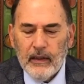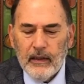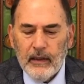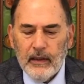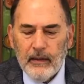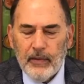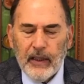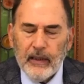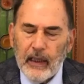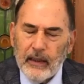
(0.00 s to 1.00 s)
eh, per
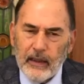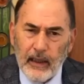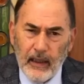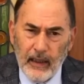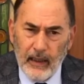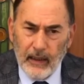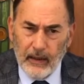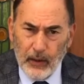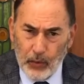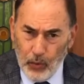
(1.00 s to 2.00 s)
andare da,
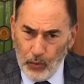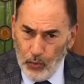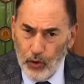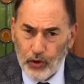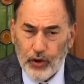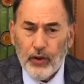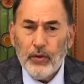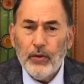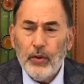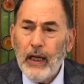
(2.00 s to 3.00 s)
da, suo
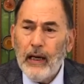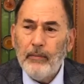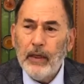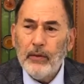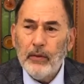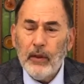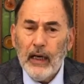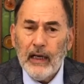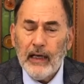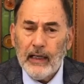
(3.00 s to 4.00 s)
suocero Labano
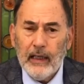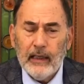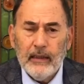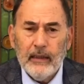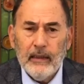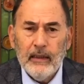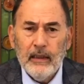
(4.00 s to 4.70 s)
a Haran.